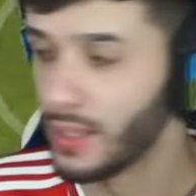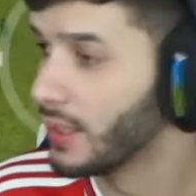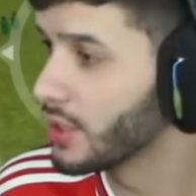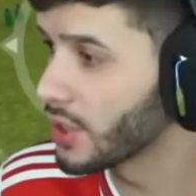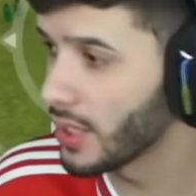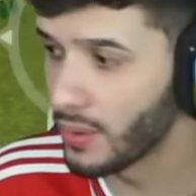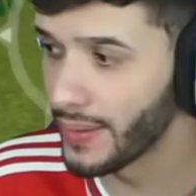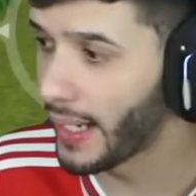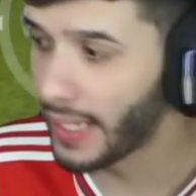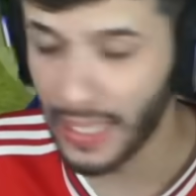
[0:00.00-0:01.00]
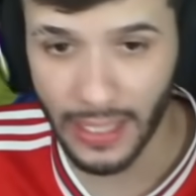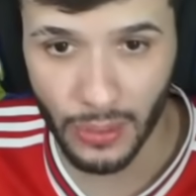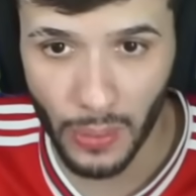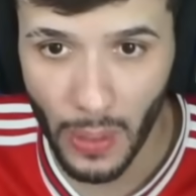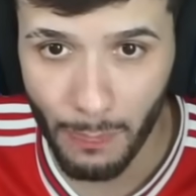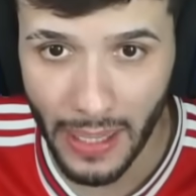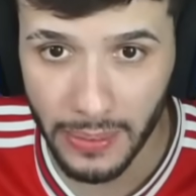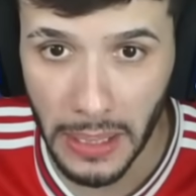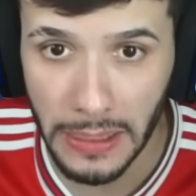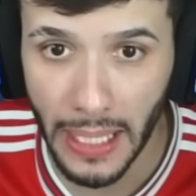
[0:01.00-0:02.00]
Chegou na cara do gol,
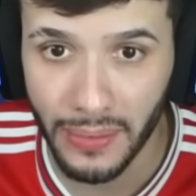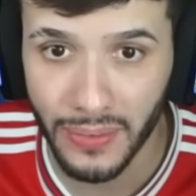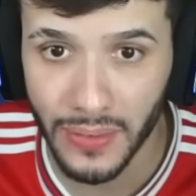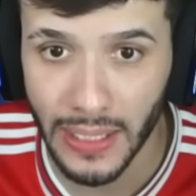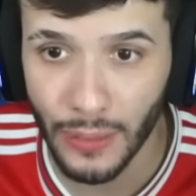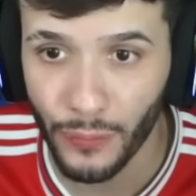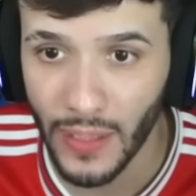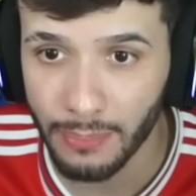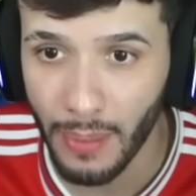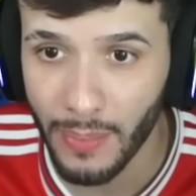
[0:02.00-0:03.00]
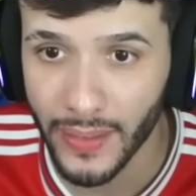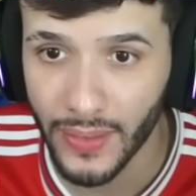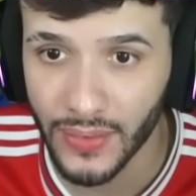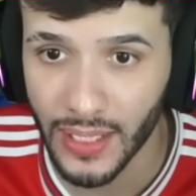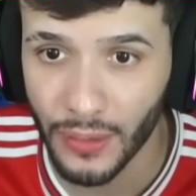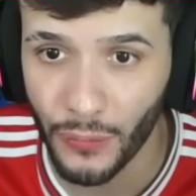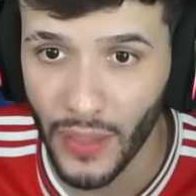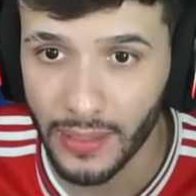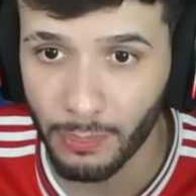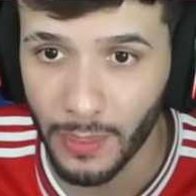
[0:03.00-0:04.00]
bateu na nossa senhora de Fátima, minha nossa senhora de
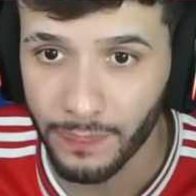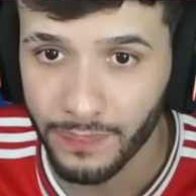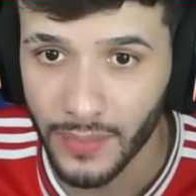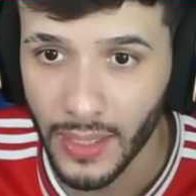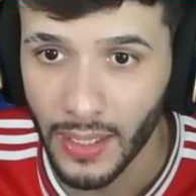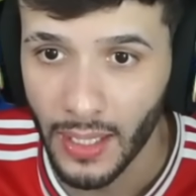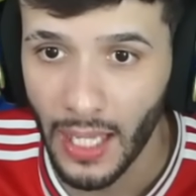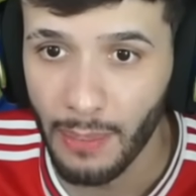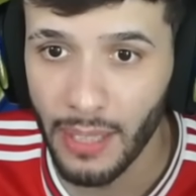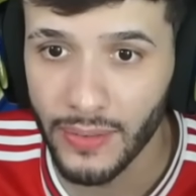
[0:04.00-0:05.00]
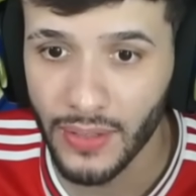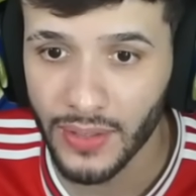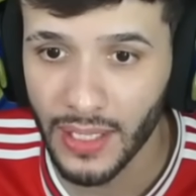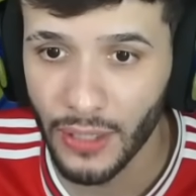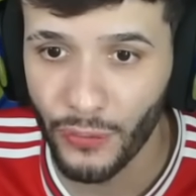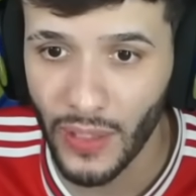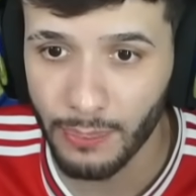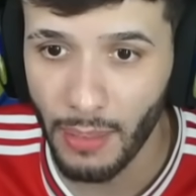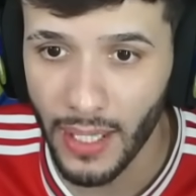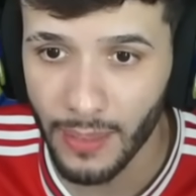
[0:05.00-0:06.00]
Fátima. A minha nossa senhora de
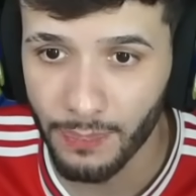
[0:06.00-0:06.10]
Fátima aí,